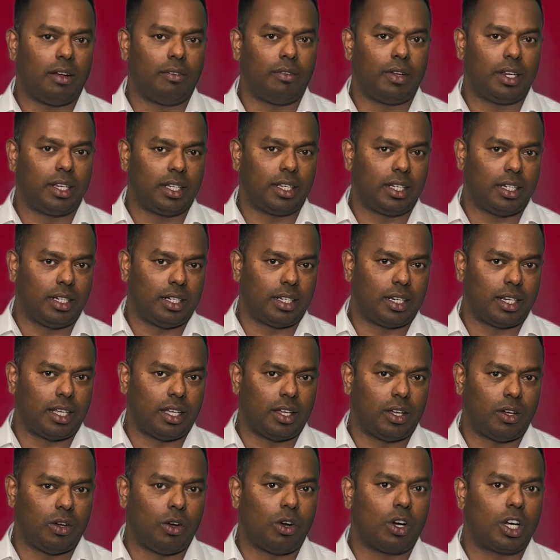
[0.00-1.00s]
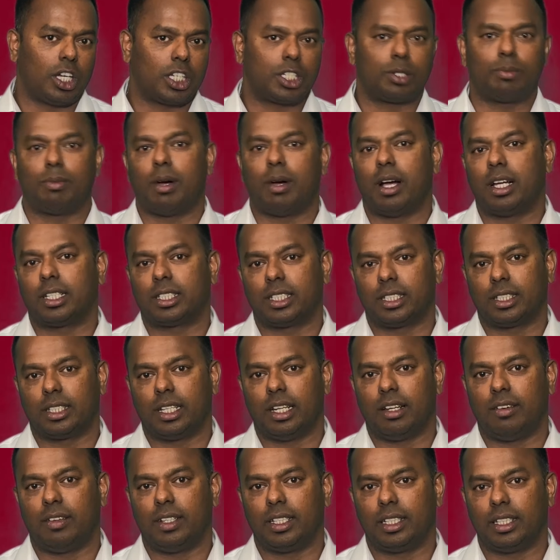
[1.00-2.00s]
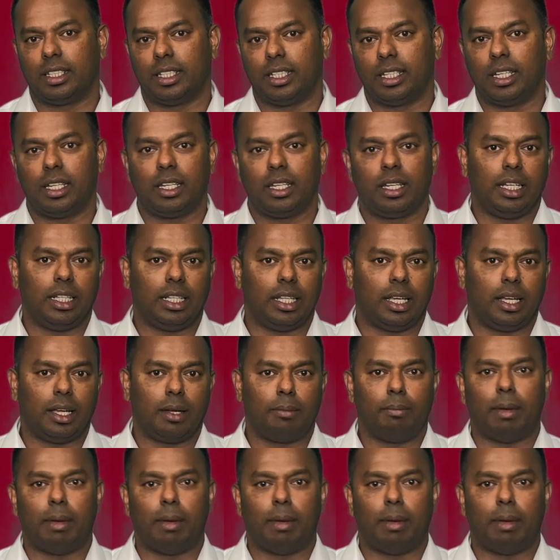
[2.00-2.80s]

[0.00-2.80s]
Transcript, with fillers: வருகின்ற ஆகஸ்ட் மாதத்தில் வந்து இந்த